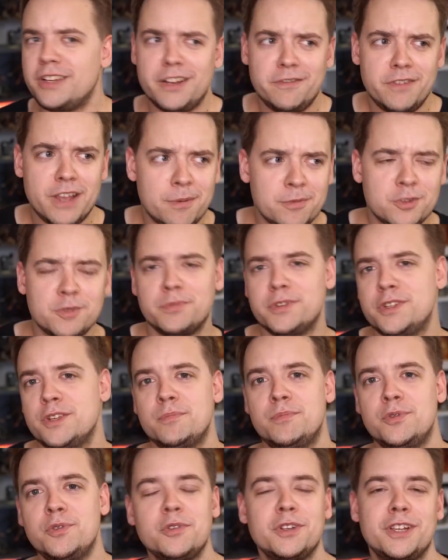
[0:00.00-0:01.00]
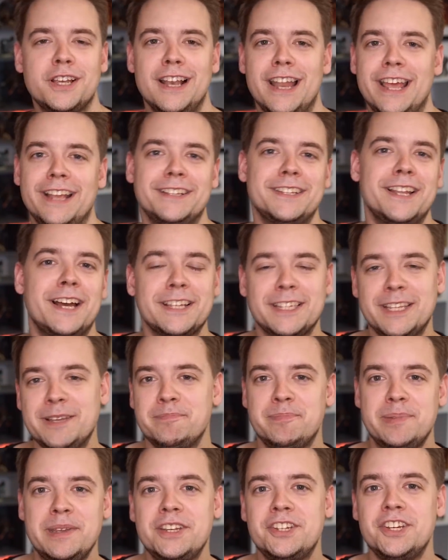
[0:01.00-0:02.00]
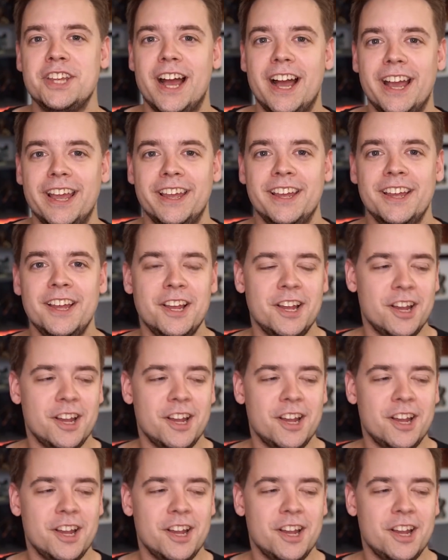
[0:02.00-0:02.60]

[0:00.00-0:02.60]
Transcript: denn wir haben so ein bisschen Blut geleckt nach dem PGI.